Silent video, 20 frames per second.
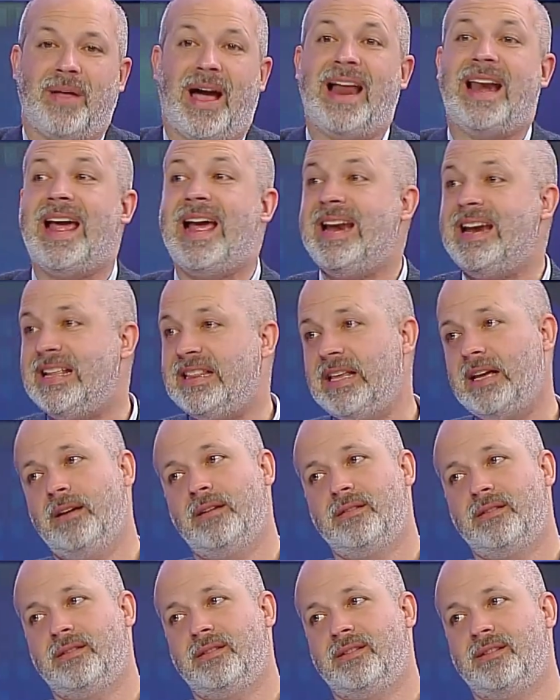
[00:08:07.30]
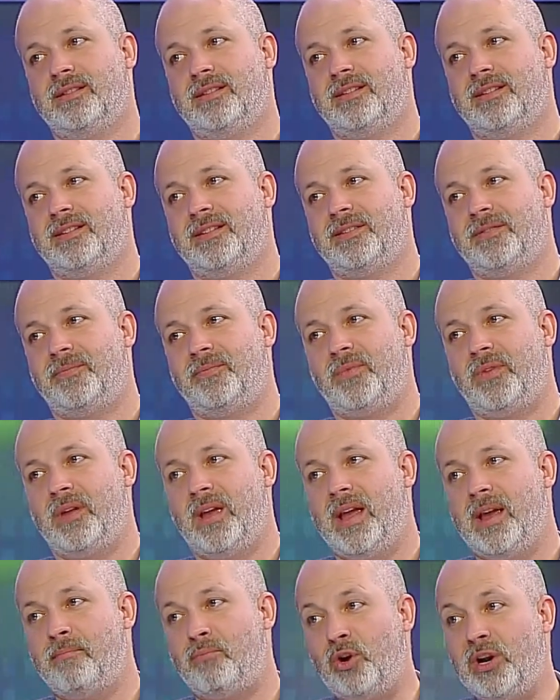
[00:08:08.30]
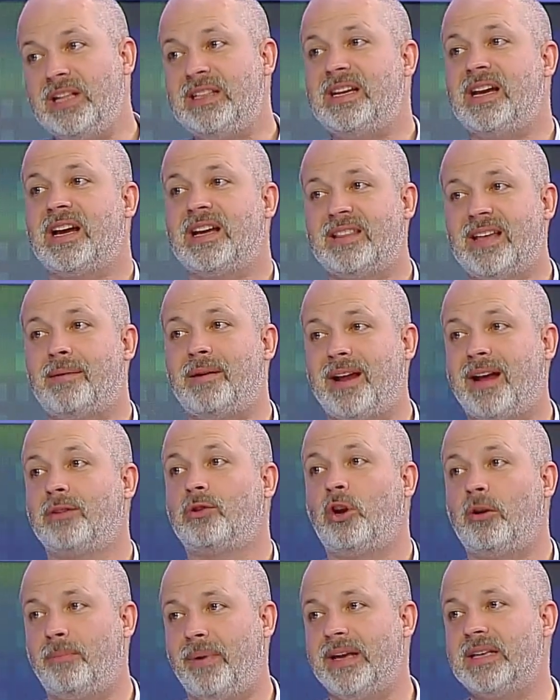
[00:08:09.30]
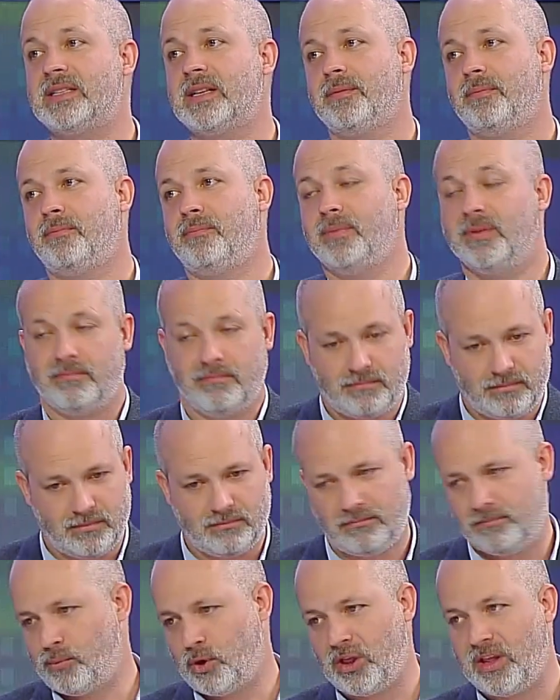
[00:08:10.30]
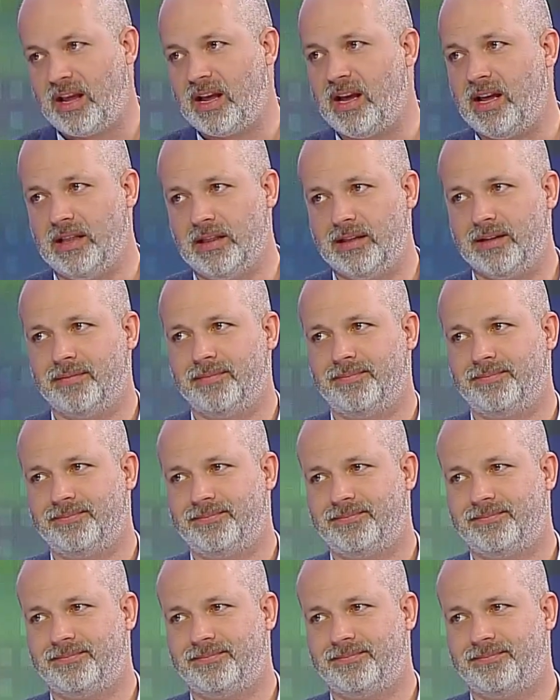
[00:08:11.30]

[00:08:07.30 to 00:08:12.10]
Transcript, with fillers: a la élite eh, política que estaban manejando los países por décadas antes.